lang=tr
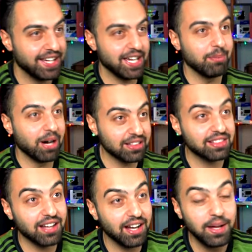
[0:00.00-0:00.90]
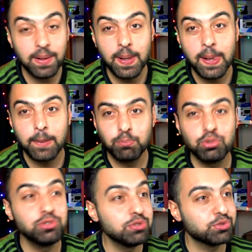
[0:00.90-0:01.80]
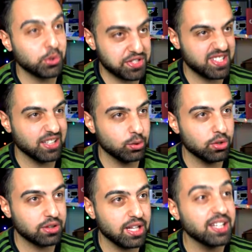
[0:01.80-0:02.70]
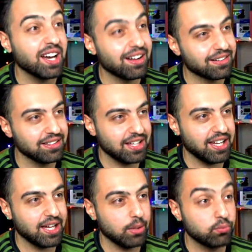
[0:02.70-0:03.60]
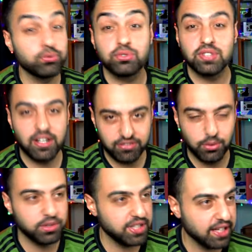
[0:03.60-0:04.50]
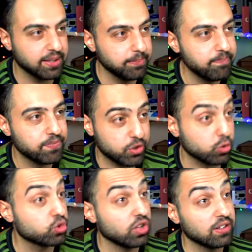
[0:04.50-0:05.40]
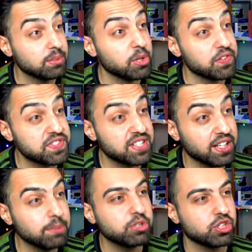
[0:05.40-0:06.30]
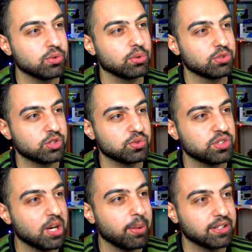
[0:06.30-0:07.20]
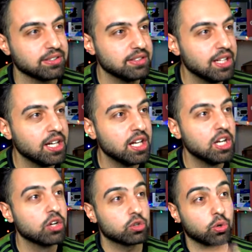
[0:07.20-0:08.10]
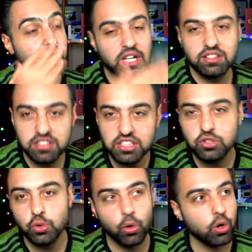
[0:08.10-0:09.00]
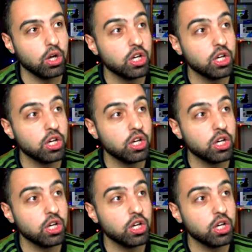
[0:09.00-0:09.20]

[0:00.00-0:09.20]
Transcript: E, hatta bu 194 ile yarın e, Foot Draft oynayalım. Çünkü takım efsane bir şey oldu. Şuraya bakın. Ronaldinho.